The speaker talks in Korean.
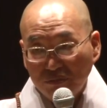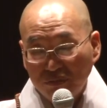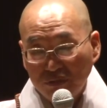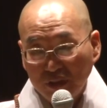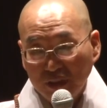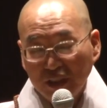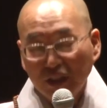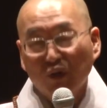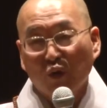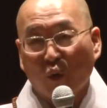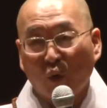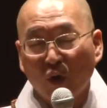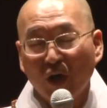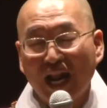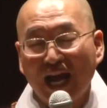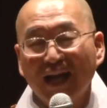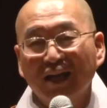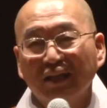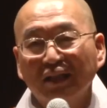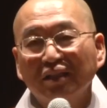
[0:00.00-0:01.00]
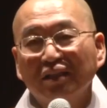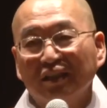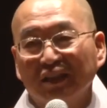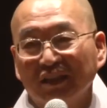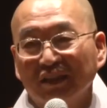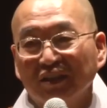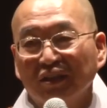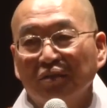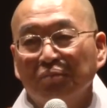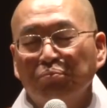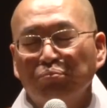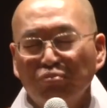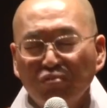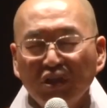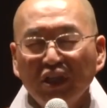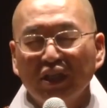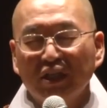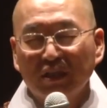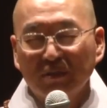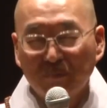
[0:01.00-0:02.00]
이 고락은
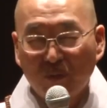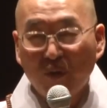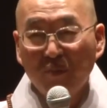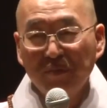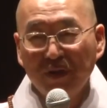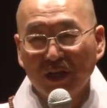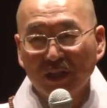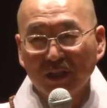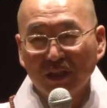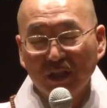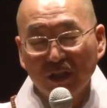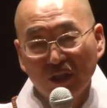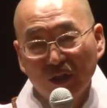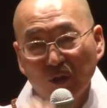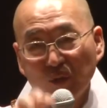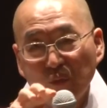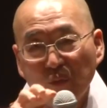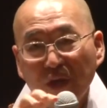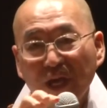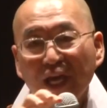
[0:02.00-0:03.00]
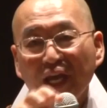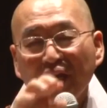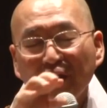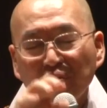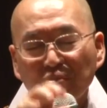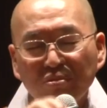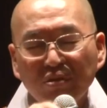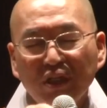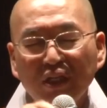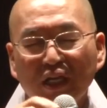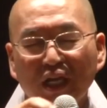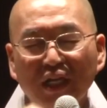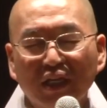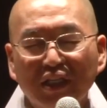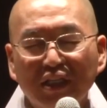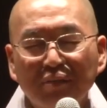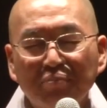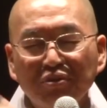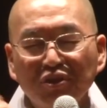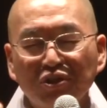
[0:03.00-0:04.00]
뿌리를 보면 왜 우리가
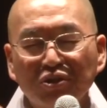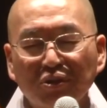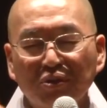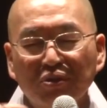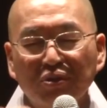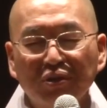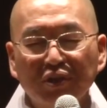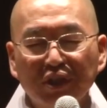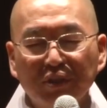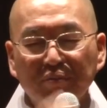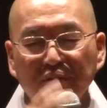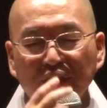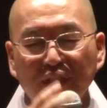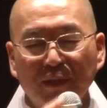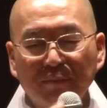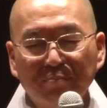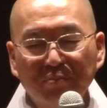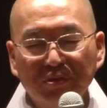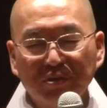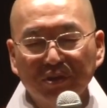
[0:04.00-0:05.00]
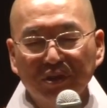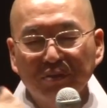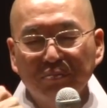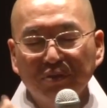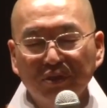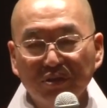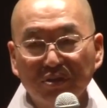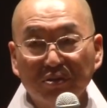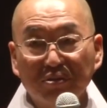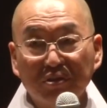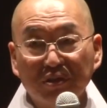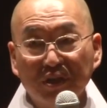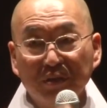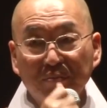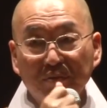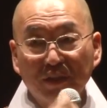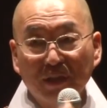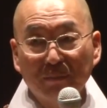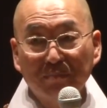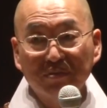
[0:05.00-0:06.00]
기분이 좋고 기분이 나쁘고 기분이 좋고
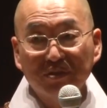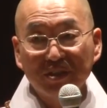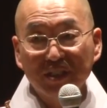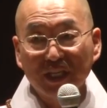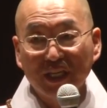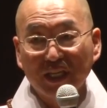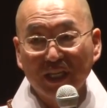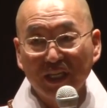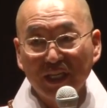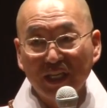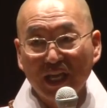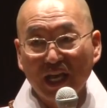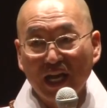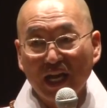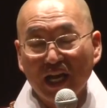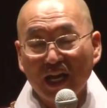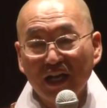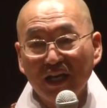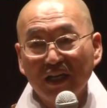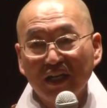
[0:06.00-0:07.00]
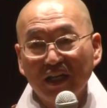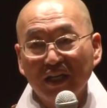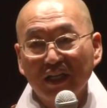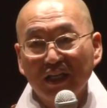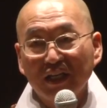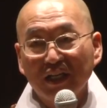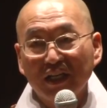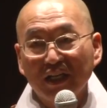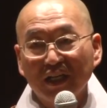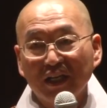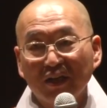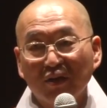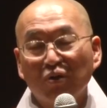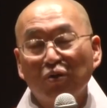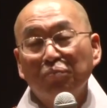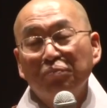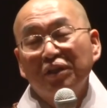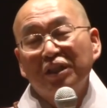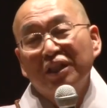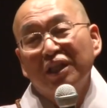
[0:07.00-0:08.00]
기분 나쁘고 생기냐? 그
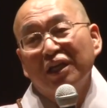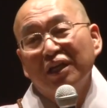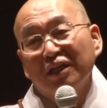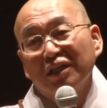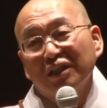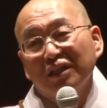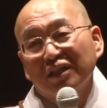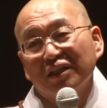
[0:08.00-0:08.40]
밑에는